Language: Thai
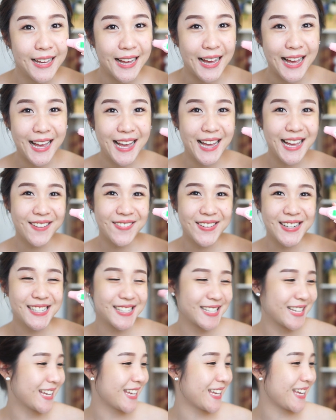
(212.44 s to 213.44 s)
อเป็น
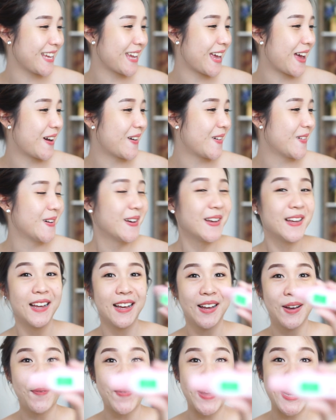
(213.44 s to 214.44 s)
สีเขียว
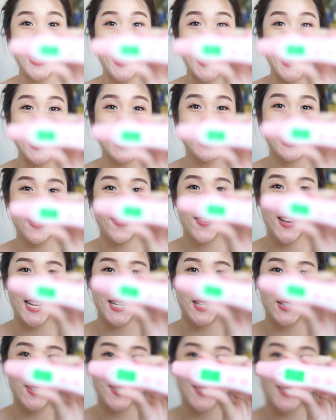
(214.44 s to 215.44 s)
เป็น
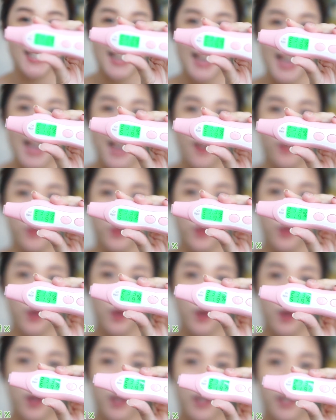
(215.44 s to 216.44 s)
51.9ทุกค
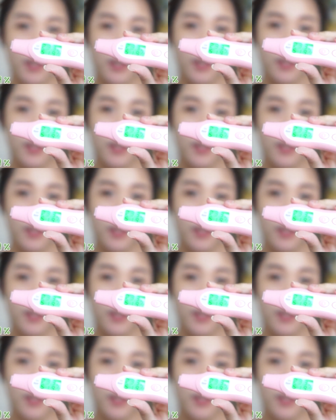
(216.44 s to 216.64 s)
น